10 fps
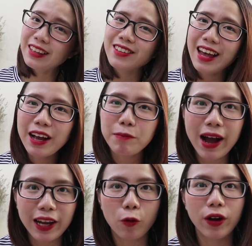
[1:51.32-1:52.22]
Thì thực ra cả
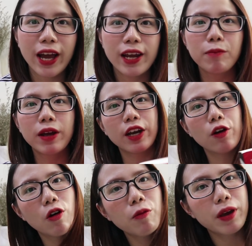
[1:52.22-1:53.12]
ba cái cuốn này mình
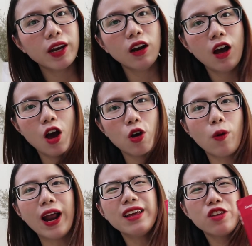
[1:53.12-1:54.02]
đều không biết
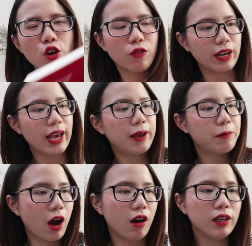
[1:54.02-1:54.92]
quá là nhiều với các
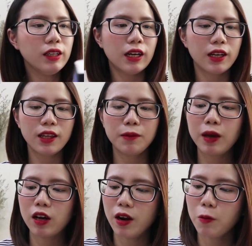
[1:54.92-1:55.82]
em nói. Thì
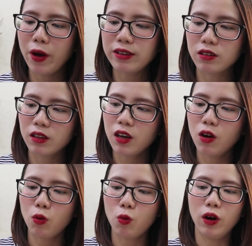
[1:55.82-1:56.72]
mình có đọc qua giới thiệu
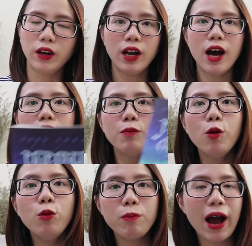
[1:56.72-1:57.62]
cuốn
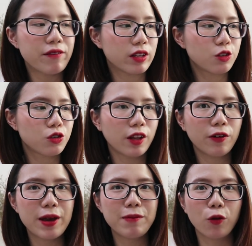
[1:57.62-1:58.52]
Mumbai và Những Chuyến Tàu
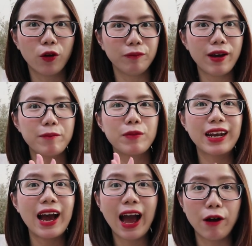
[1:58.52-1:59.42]
Đêm là cuốn mà
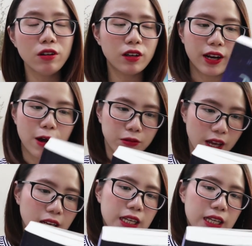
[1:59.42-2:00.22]
mình đang háo hức để đọc nhất.